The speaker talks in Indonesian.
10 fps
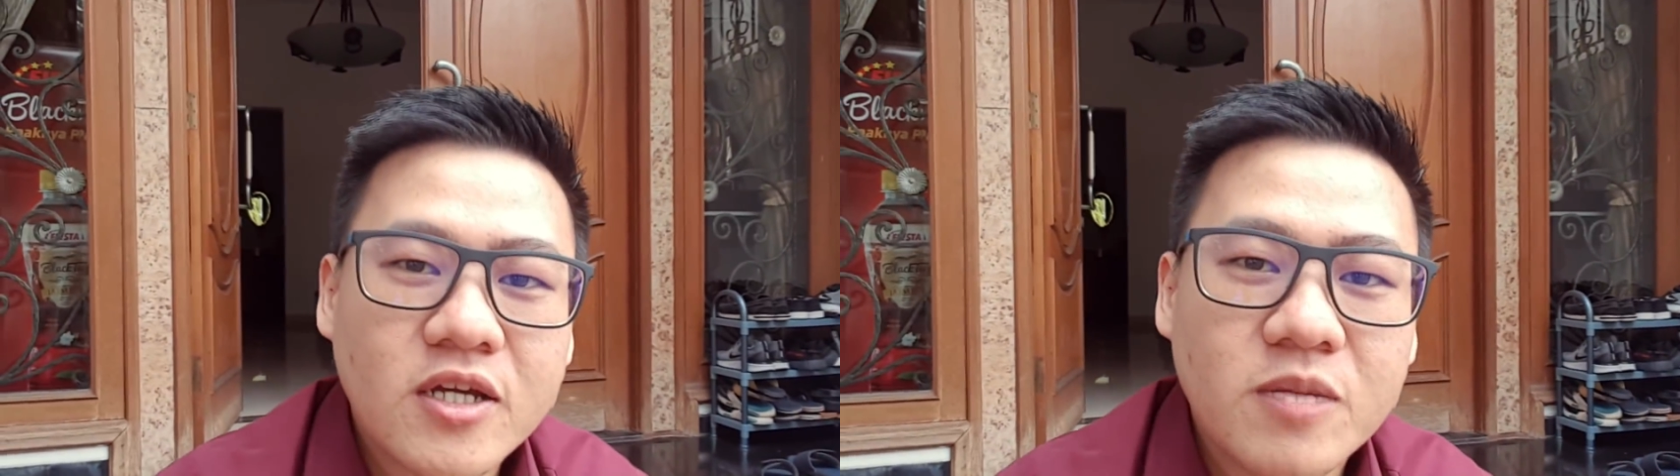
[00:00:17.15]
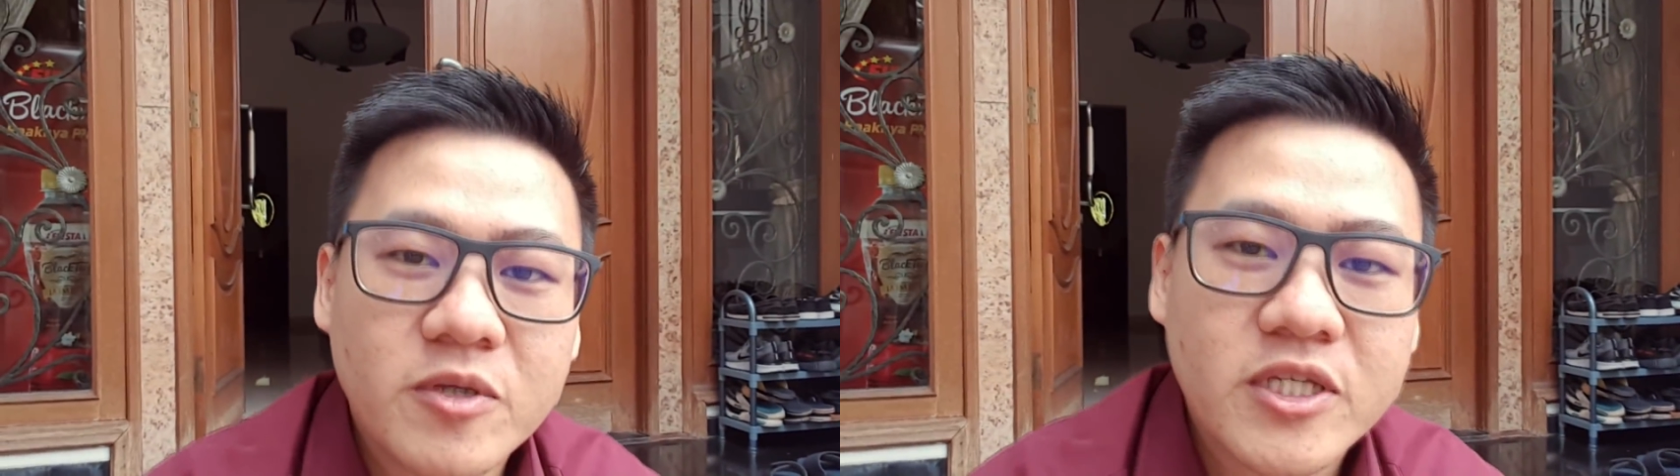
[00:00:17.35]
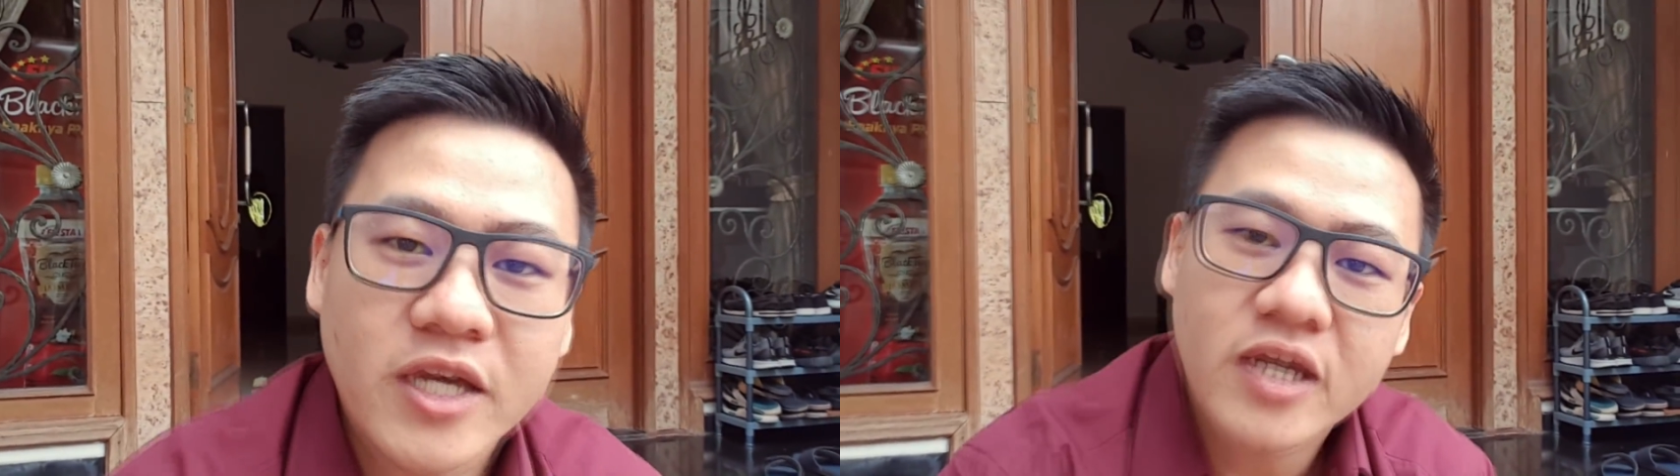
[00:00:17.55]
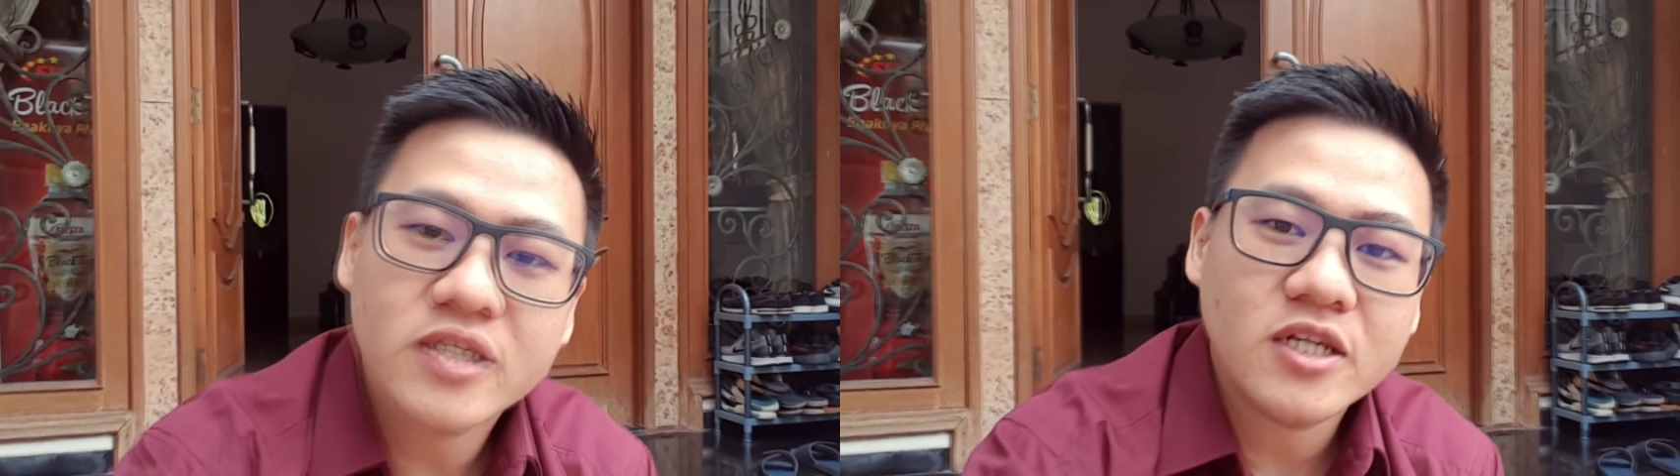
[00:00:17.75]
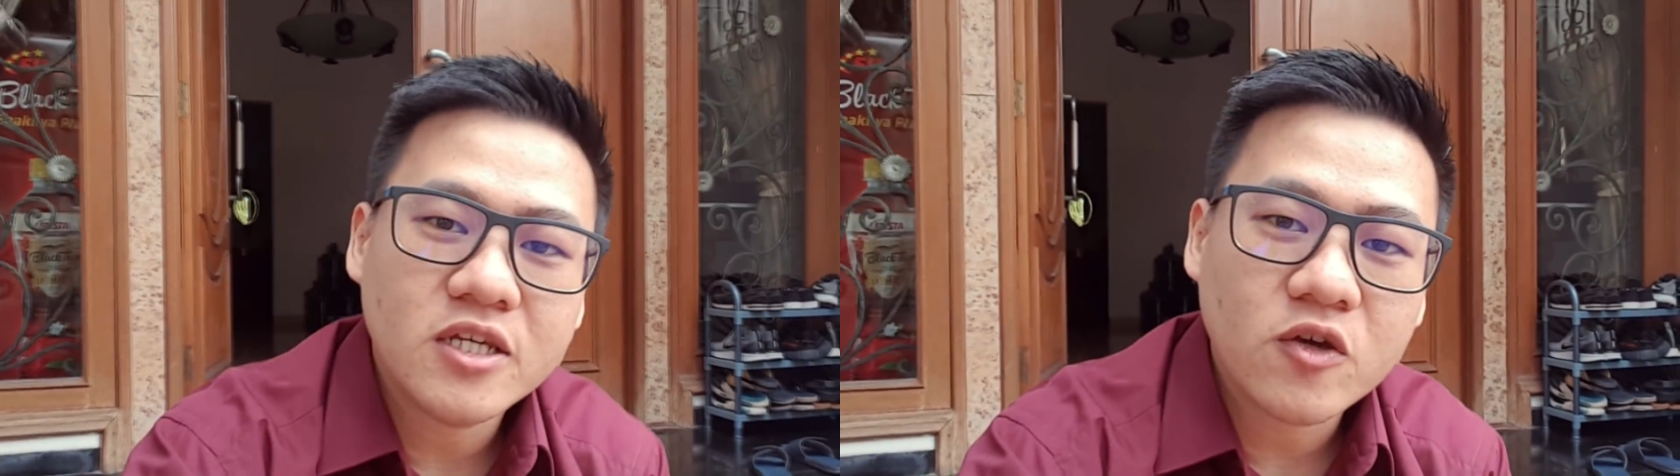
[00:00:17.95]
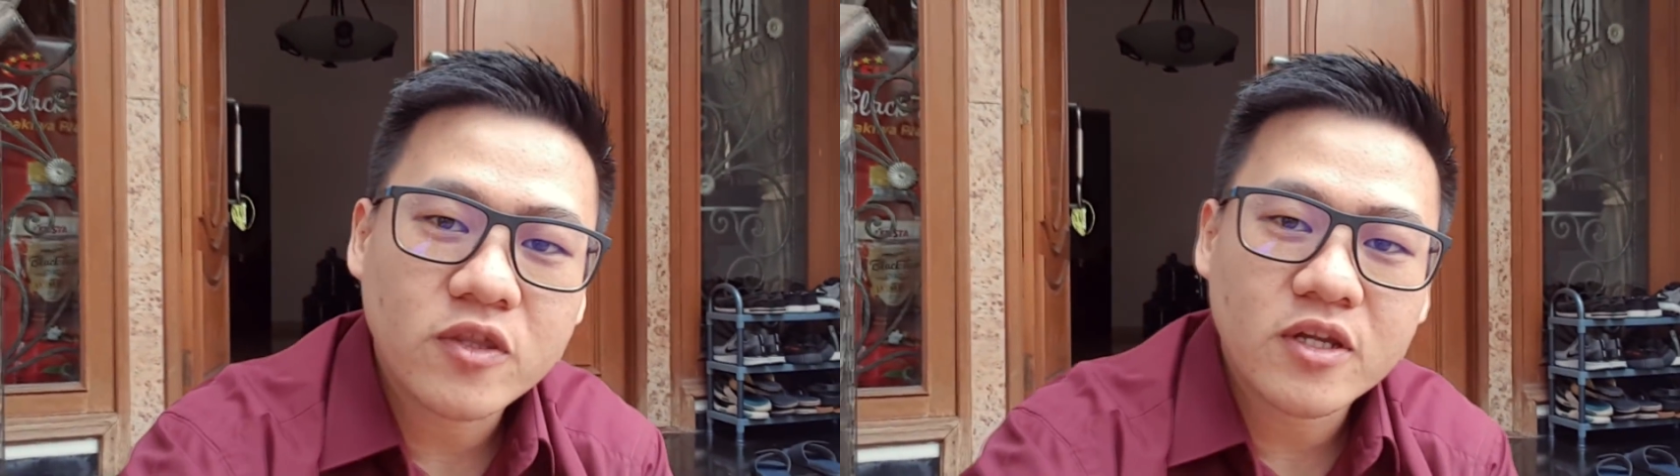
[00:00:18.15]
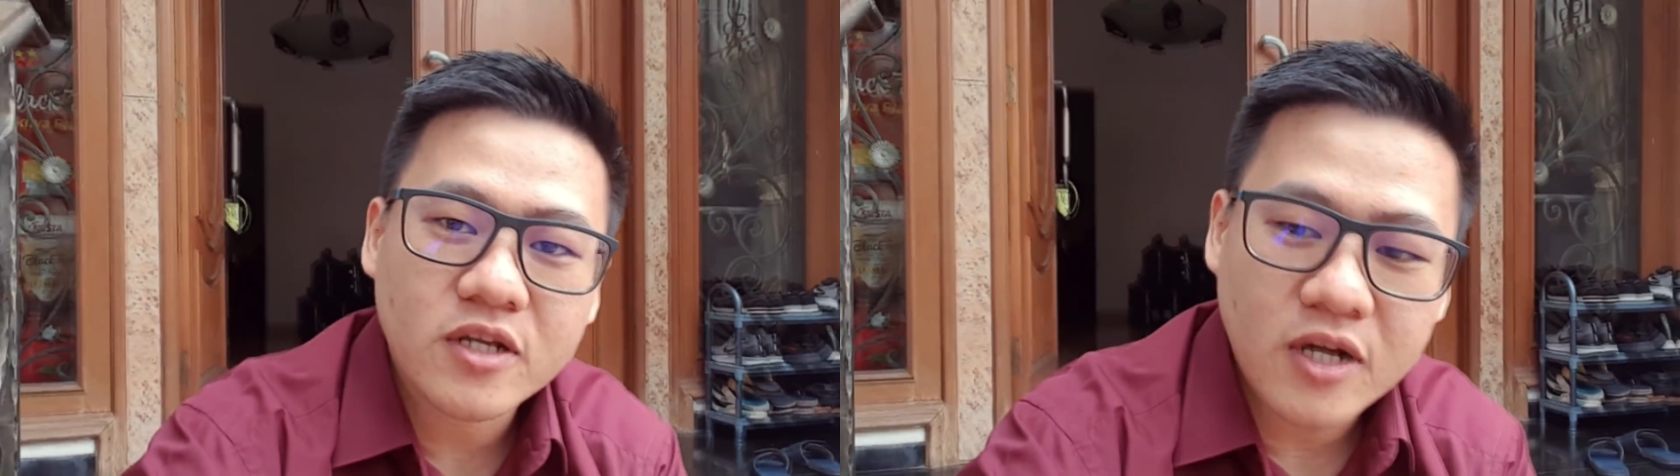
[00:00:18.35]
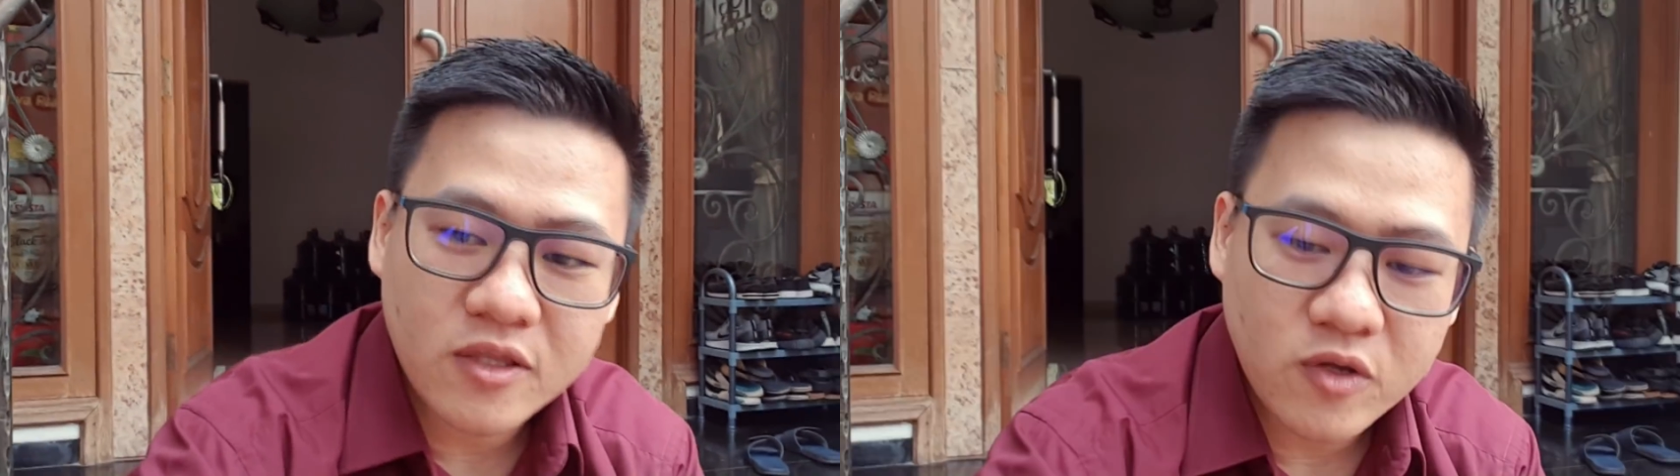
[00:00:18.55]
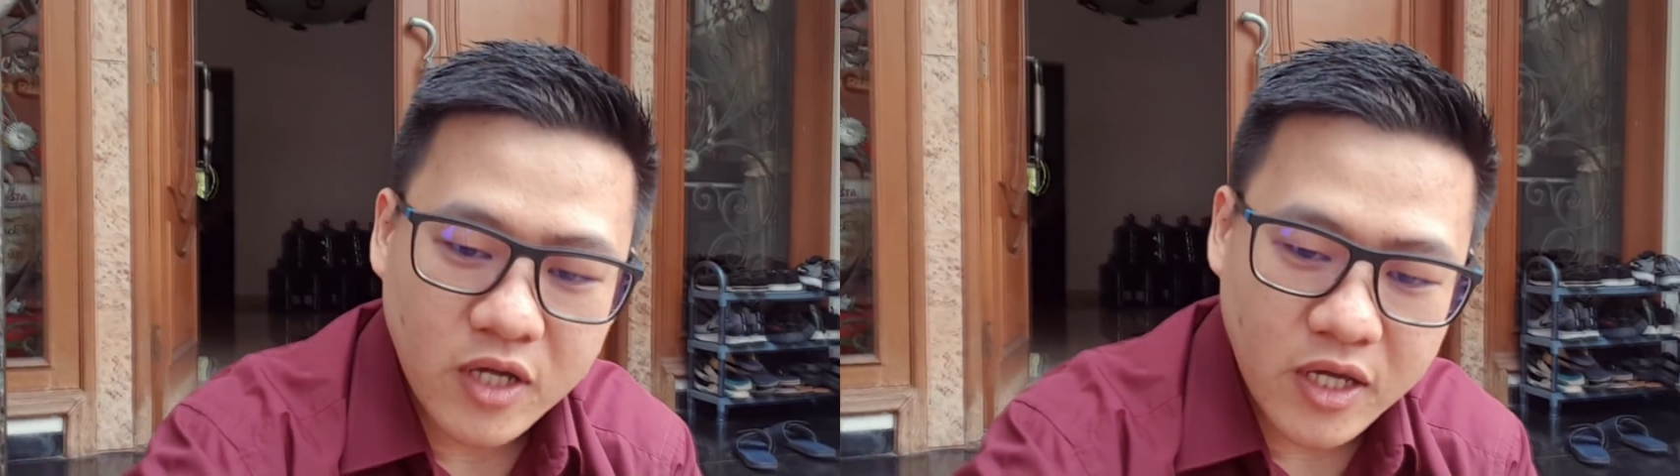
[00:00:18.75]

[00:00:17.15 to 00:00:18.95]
dipercaya jadi konten kreator